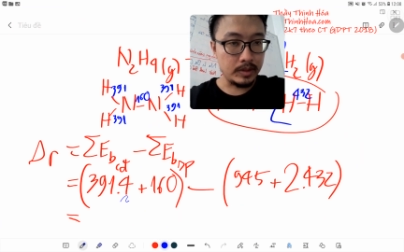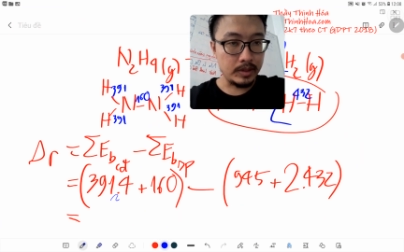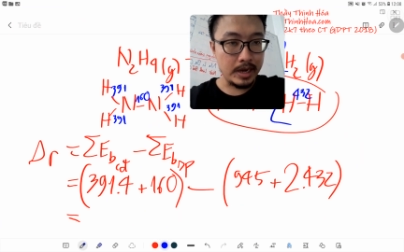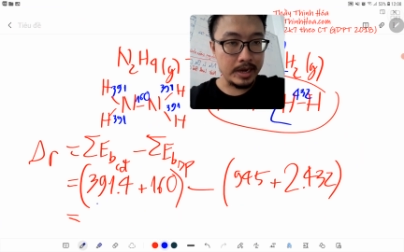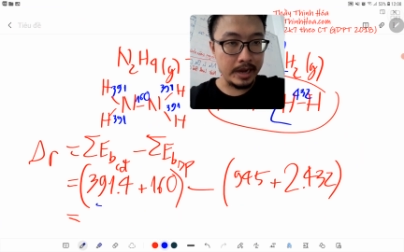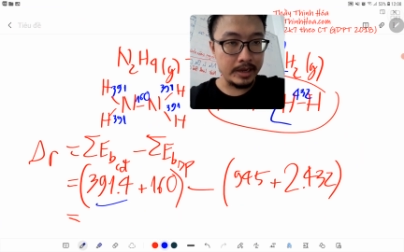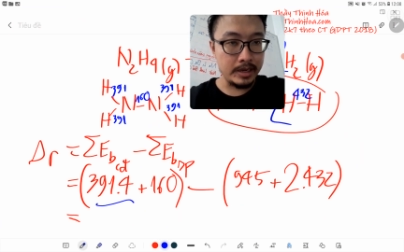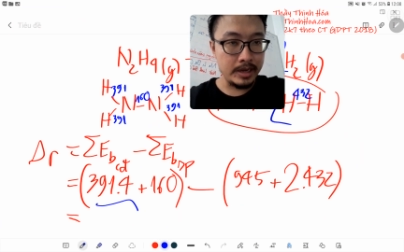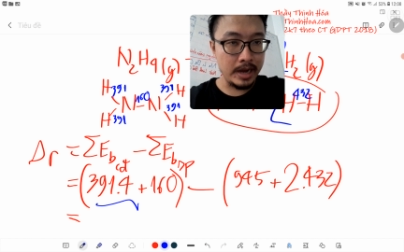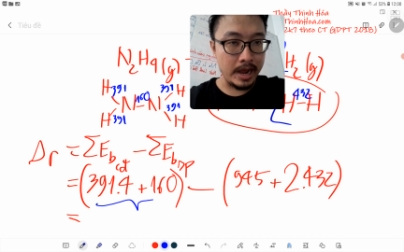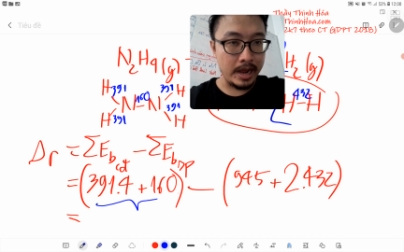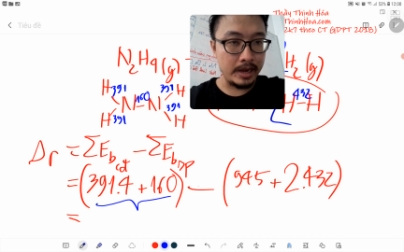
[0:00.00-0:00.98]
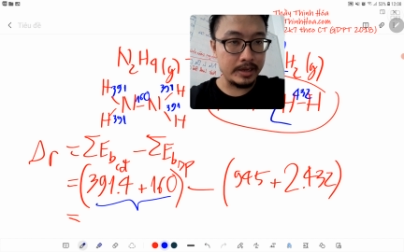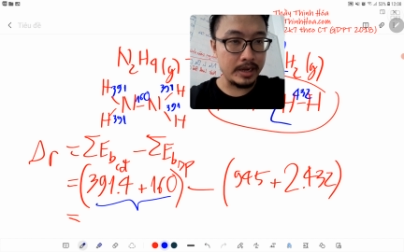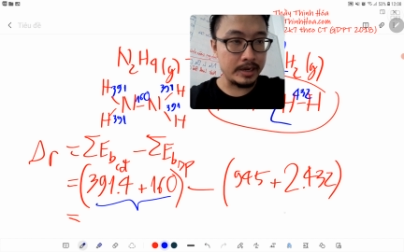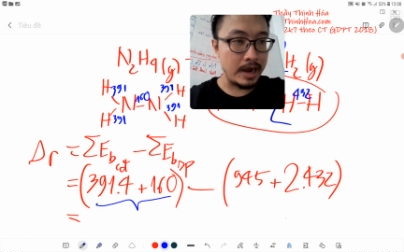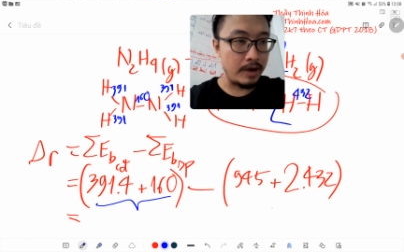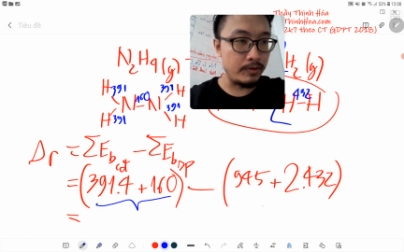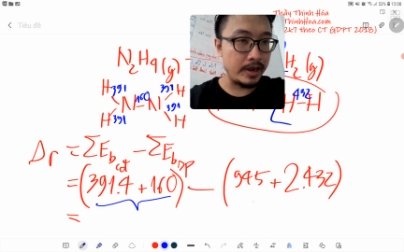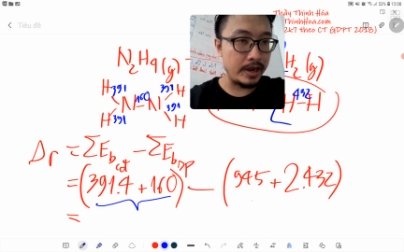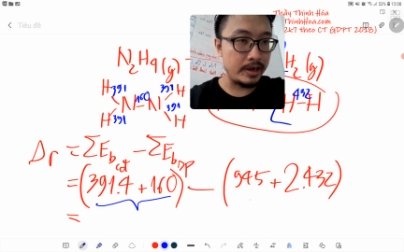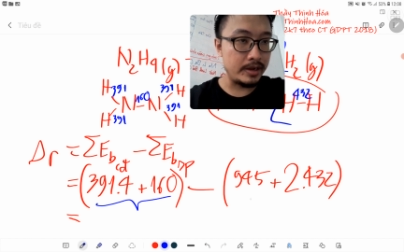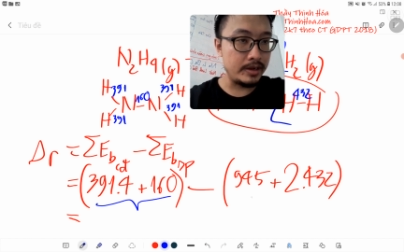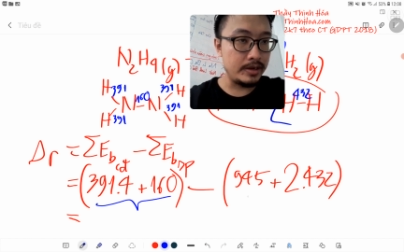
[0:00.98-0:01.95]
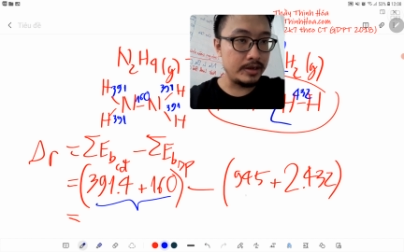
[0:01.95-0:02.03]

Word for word: cái này chính là chất đầu này ha